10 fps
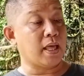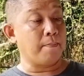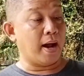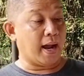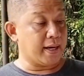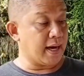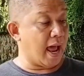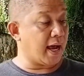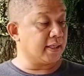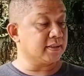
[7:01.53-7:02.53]
ditambahkan
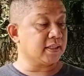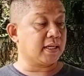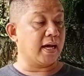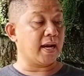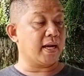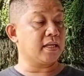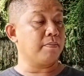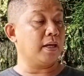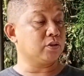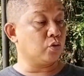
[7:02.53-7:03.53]
akan segera
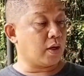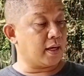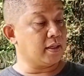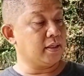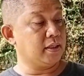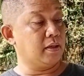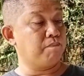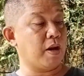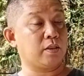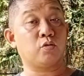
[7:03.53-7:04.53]
dimasukkan di
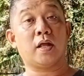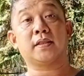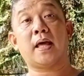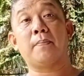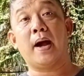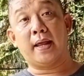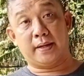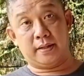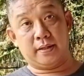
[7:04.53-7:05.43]
peraturan tambahan.